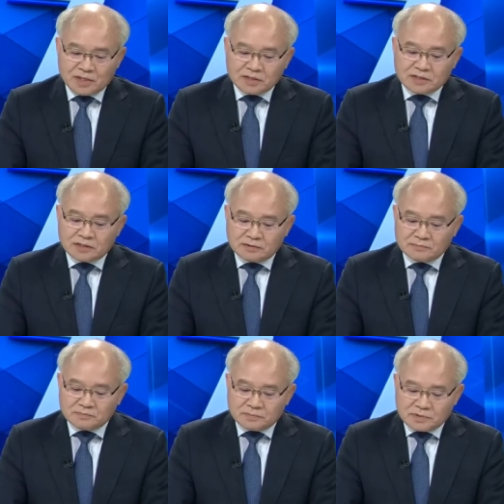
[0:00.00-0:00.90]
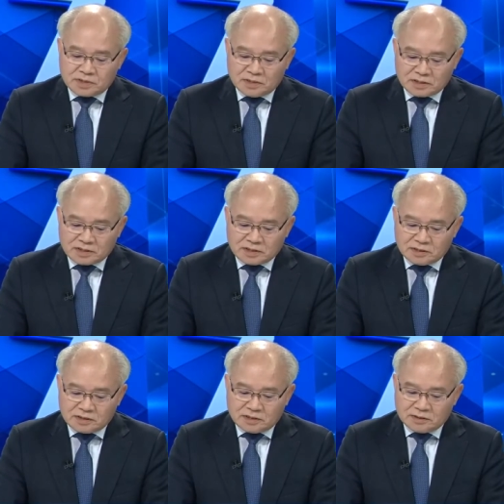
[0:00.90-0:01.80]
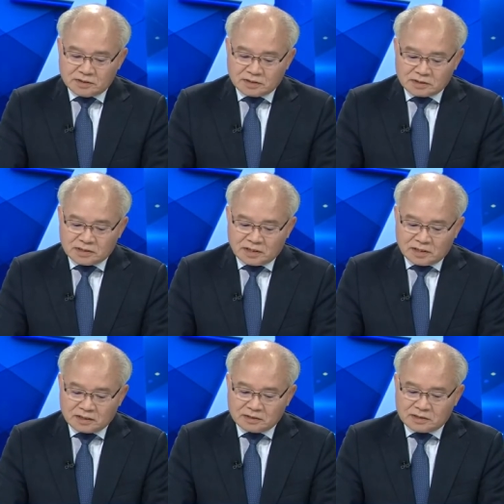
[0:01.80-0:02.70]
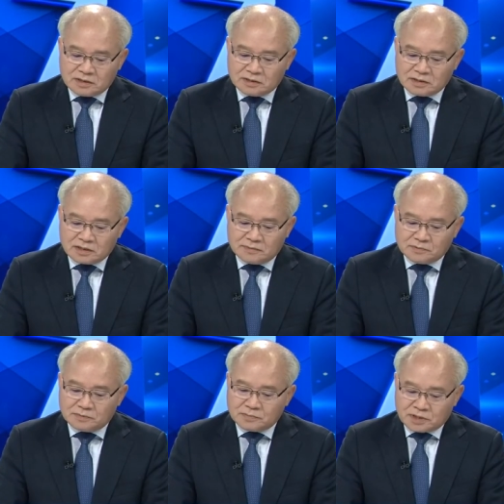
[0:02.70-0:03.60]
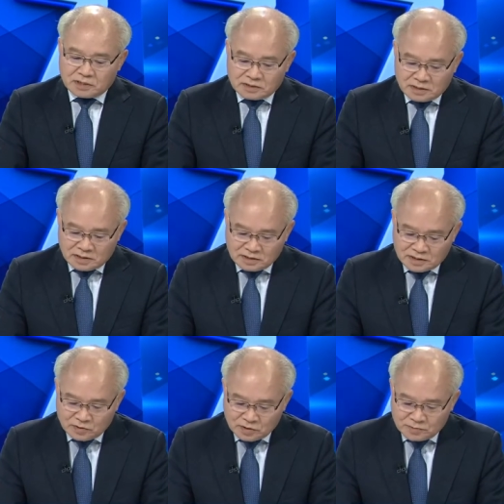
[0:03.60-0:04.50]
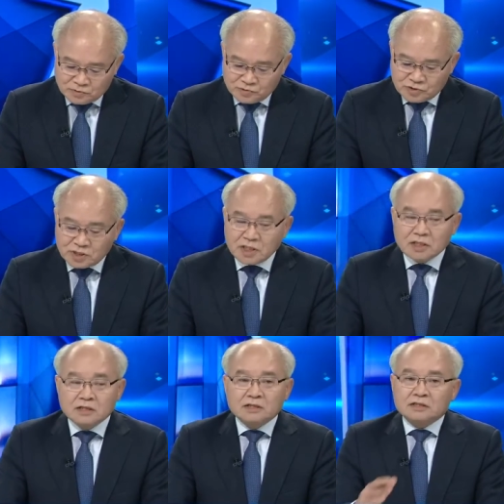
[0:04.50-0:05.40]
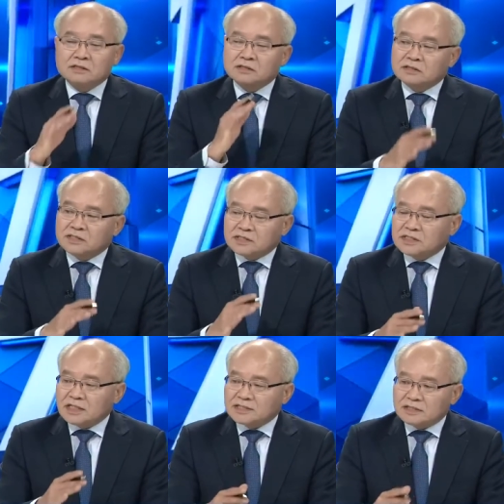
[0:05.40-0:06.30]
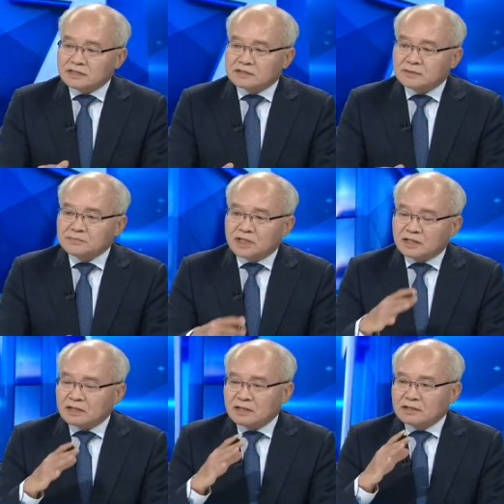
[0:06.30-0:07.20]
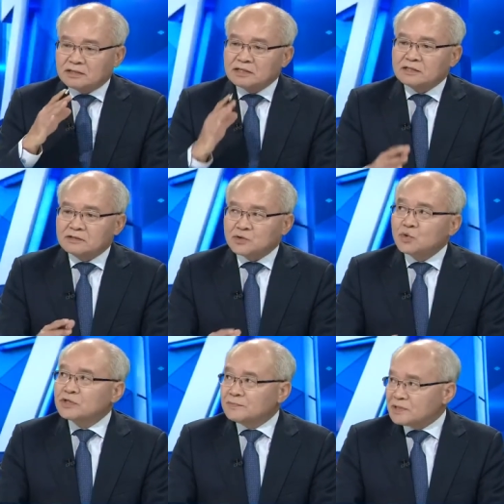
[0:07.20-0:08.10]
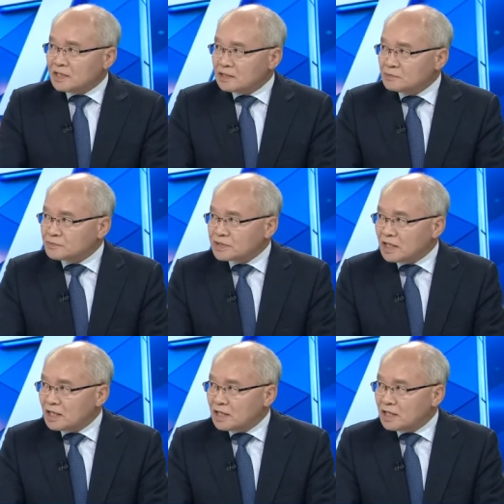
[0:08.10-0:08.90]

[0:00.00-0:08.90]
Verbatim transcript: 지금 지역 그 지, 재난 지, 기부금 재난 지원금을 준 그 예. 지자체는 전부 다 재정이 좋은 데입니다. 대부분 다.